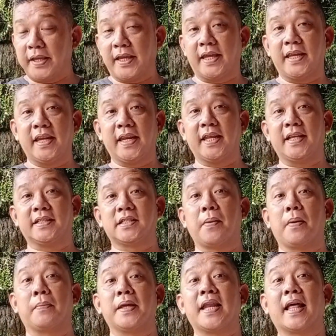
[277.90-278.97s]
pinjik ini nih,
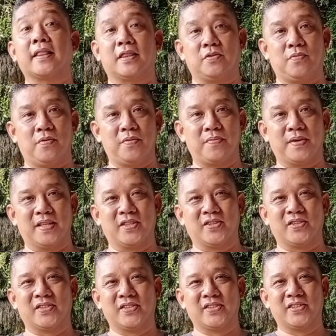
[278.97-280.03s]
siapa yang minat? Gitu.
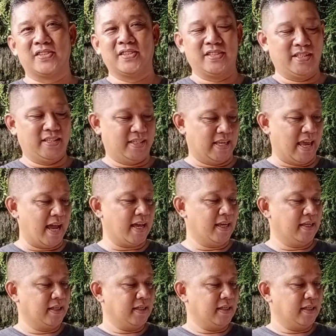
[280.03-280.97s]
Ya.